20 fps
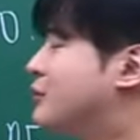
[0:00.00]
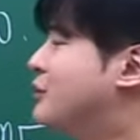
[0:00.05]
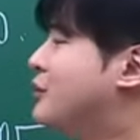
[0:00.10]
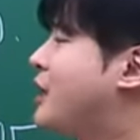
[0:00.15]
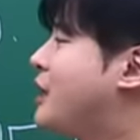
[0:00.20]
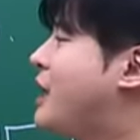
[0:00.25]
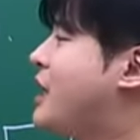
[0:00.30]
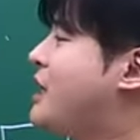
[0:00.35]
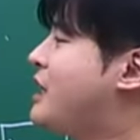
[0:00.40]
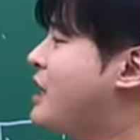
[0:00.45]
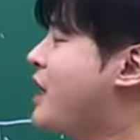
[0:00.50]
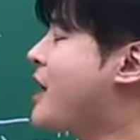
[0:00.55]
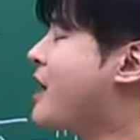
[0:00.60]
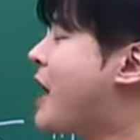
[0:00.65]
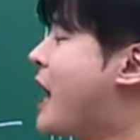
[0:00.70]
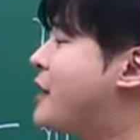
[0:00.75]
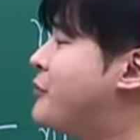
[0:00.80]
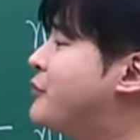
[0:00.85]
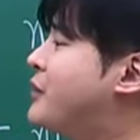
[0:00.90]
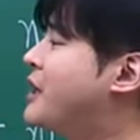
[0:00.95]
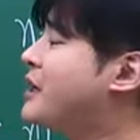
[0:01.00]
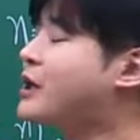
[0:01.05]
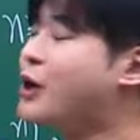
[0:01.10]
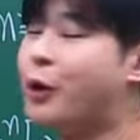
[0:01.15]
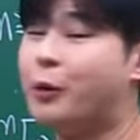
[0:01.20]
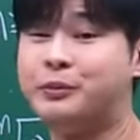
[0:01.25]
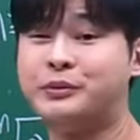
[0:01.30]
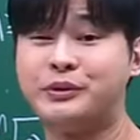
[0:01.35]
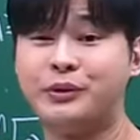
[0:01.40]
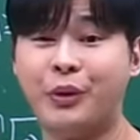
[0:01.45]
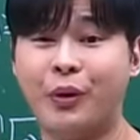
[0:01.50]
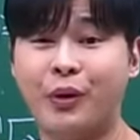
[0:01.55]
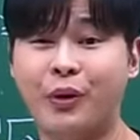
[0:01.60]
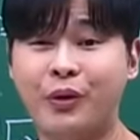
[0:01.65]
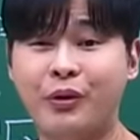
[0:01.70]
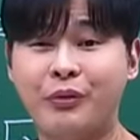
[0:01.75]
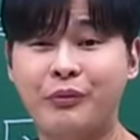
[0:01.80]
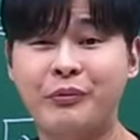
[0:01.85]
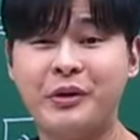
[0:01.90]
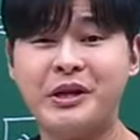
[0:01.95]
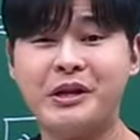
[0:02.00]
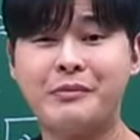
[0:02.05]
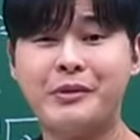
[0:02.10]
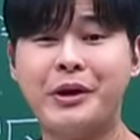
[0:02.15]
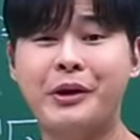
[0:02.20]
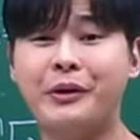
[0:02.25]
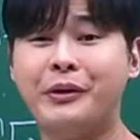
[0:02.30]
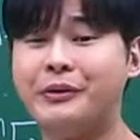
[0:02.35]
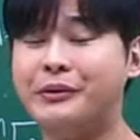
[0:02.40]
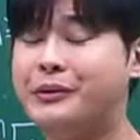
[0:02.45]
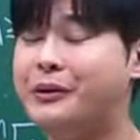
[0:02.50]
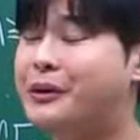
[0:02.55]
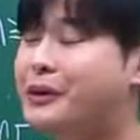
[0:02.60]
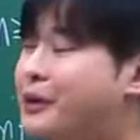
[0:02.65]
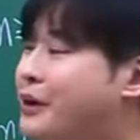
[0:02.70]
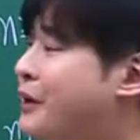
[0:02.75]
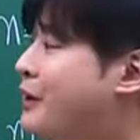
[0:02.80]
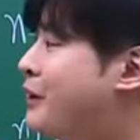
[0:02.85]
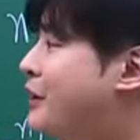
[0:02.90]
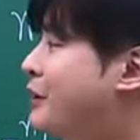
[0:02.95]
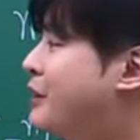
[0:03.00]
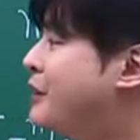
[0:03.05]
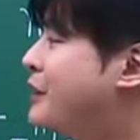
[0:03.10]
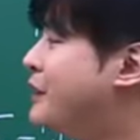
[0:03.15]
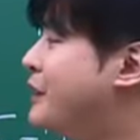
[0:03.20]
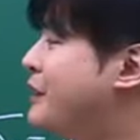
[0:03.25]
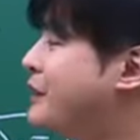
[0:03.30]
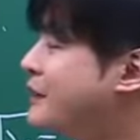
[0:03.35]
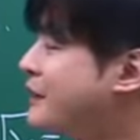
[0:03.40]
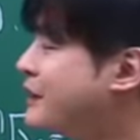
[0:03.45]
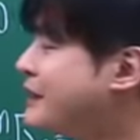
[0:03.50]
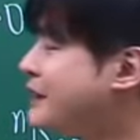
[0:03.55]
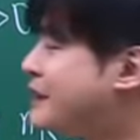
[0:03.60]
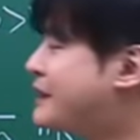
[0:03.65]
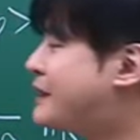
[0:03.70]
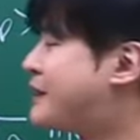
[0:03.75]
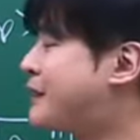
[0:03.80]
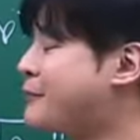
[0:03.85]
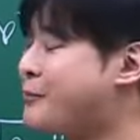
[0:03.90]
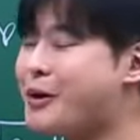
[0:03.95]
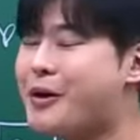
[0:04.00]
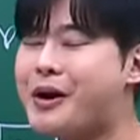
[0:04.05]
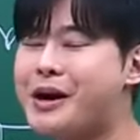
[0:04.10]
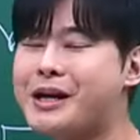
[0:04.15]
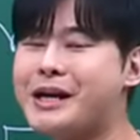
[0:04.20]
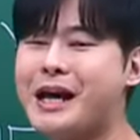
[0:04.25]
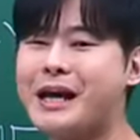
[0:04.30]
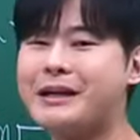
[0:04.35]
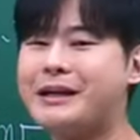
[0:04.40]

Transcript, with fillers: 근데 이게 이해가 안 될 게 없어. 왜냐면 증명한 게